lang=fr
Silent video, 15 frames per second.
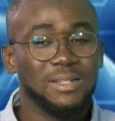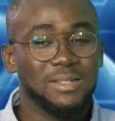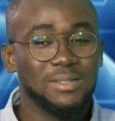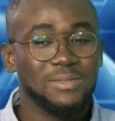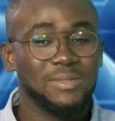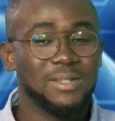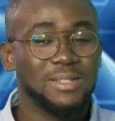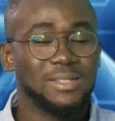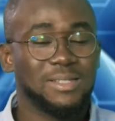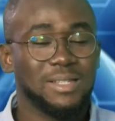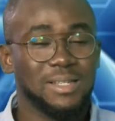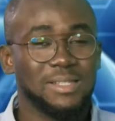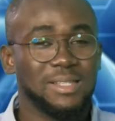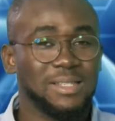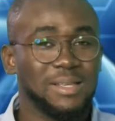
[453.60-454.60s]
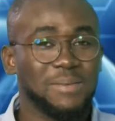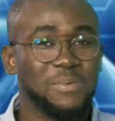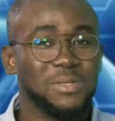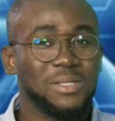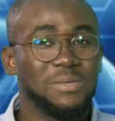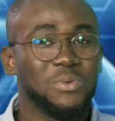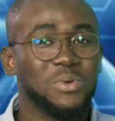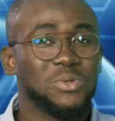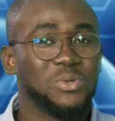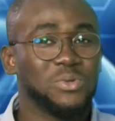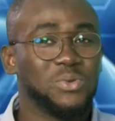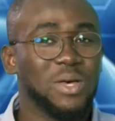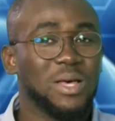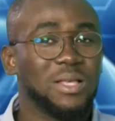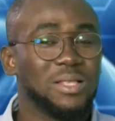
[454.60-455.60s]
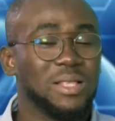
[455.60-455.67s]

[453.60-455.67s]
euh, c'est possible que ce soit